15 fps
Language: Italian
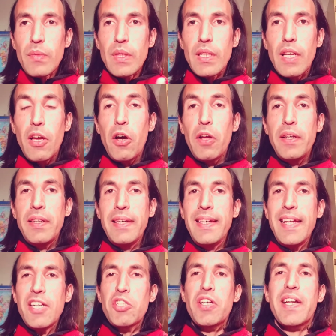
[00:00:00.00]
nel
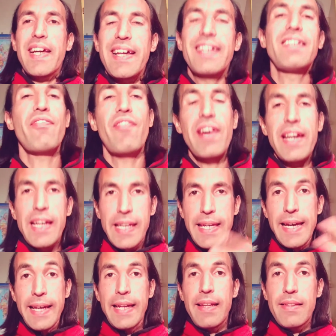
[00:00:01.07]
cercare di fare
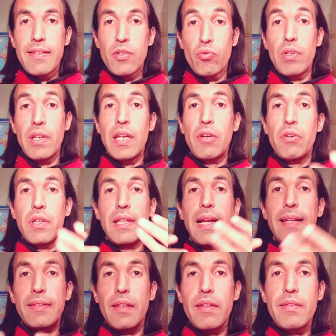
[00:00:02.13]
chiarezza sulle regole
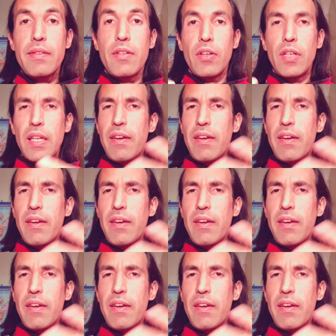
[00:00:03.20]
dell'attrazione,